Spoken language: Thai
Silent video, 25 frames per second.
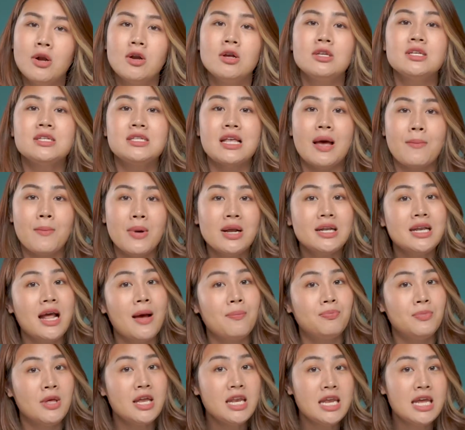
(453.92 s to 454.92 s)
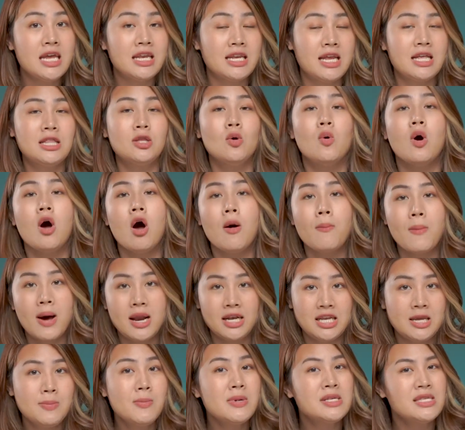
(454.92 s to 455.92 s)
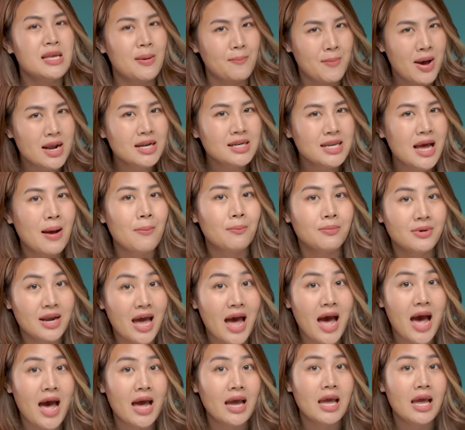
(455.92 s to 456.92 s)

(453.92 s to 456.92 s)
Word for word: มันก็จะสามารถทำได้ดีในตัวของมันที่มันสามารถทำได้